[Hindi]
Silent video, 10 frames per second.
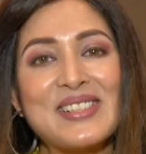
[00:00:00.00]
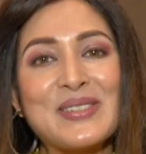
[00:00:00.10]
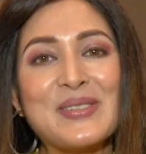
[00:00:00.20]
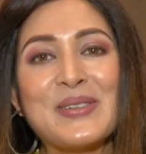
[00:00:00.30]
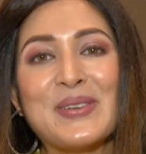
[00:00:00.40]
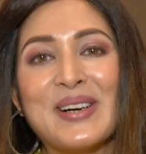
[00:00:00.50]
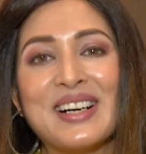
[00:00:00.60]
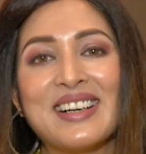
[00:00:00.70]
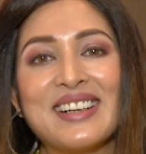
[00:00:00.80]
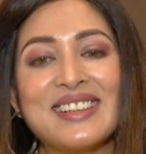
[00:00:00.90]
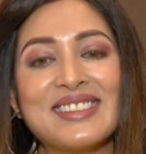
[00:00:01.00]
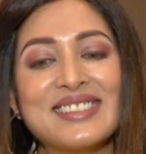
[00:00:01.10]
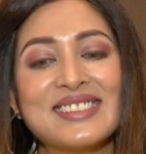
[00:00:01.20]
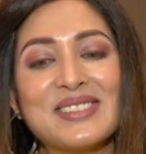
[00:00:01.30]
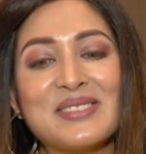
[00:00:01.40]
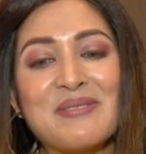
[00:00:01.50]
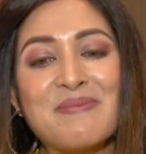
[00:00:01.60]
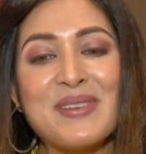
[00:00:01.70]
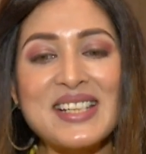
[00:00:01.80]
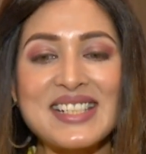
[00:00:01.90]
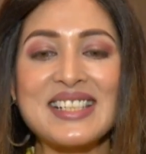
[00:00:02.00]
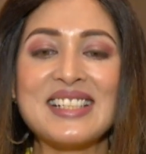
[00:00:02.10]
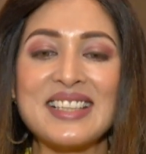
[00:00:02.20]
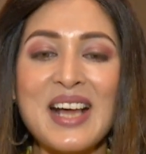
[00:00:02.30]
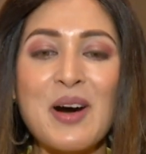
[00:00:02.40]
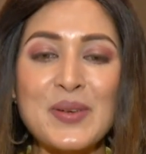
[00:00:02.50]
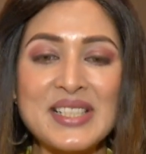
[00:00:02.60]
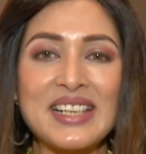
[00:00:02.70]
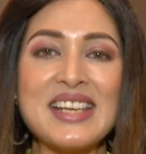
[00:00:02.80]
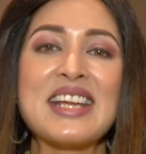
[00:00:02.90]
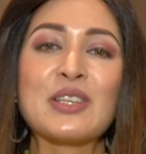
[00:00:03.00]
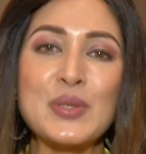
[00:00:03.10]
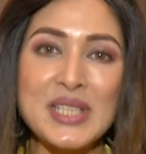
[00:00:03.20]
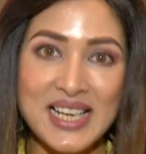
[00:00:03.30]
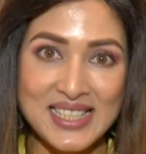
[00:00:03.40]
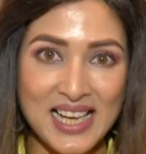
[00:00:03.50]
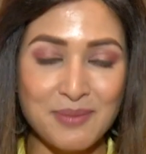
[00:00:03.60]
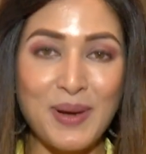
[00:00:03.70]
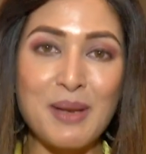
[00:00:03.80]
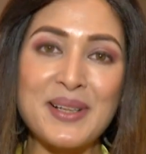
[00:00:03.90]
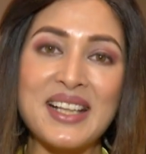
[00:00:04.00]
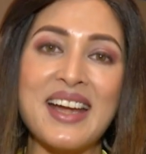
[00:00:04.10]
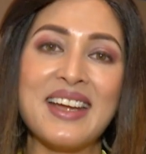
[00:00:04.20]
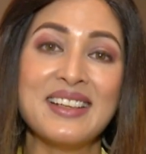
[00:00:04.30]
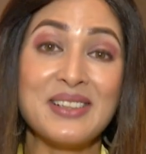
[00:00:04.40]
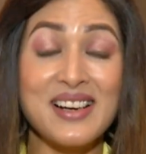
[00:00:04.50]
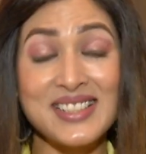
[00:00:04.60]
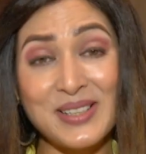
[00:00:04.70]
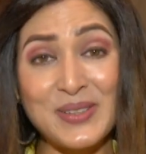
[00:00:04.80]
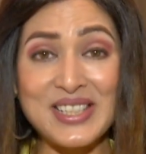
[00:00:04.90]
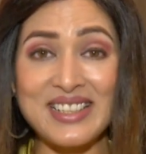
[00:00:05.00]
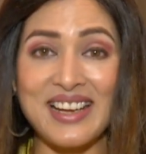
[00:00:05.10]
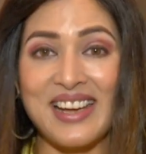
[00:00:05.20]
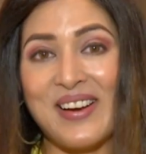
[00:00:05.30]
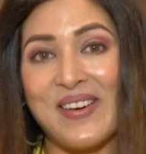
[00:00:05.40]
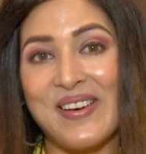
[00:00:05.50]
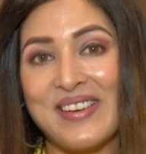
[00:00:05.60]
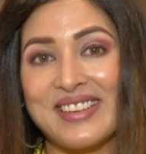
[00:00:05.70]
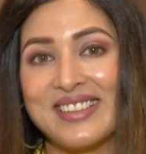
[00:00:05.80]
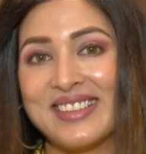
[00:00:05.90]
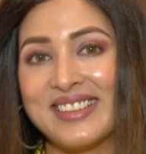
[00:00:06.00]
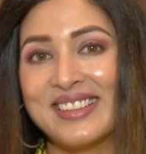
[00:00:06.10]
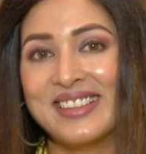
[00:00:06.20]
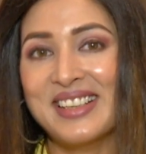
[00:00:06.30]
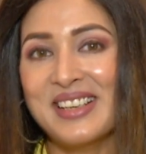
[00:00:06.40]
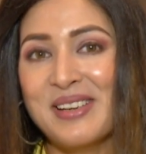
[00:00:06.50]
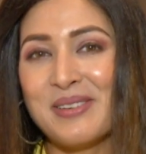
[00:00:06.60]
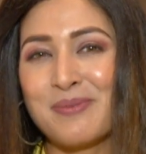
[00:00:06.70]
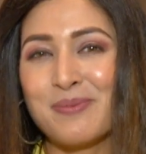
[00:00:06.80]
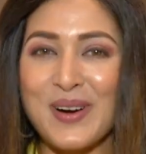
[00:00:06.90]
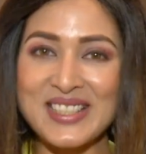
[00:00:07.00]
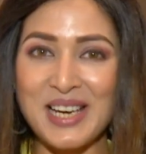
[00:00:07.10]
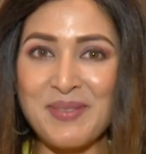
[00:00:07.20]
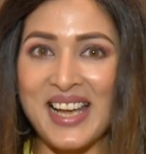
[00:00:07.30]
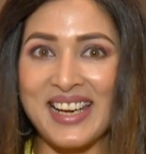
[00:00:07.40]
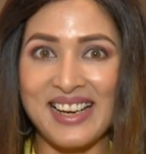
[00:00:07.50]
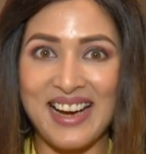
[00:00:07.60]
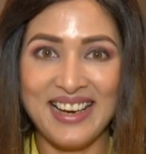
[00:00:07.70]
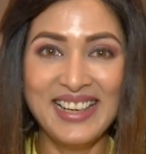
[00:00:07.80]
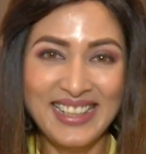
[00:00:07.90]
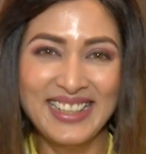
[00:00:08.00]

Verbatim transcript: सो so, बस जितना हो सके एक दूसरे के साथ पल बिताएं हंसी खुशी रहें और बहुत सारी मिठाइयाँ खाएं